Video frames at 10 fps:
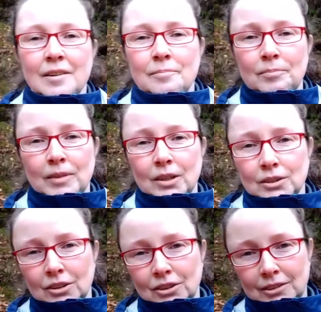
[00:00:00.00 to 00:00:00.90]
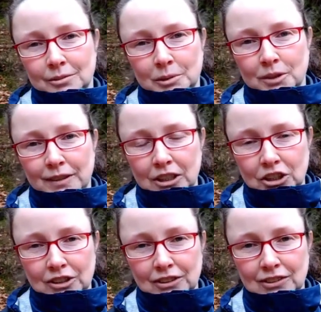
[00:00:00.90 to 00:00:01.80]
mm, no to
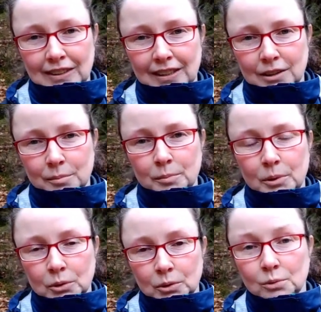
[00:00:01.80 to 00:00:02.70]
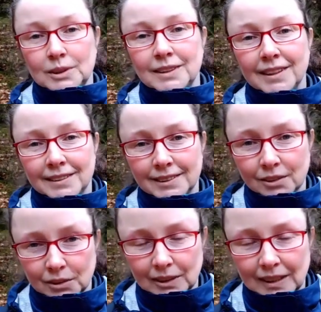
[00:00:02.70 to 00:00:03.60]
przeważnie zostaje po prostu
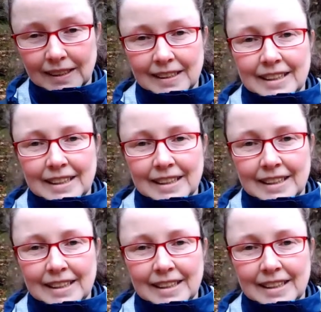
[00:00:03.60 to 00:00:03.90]
zjedzone,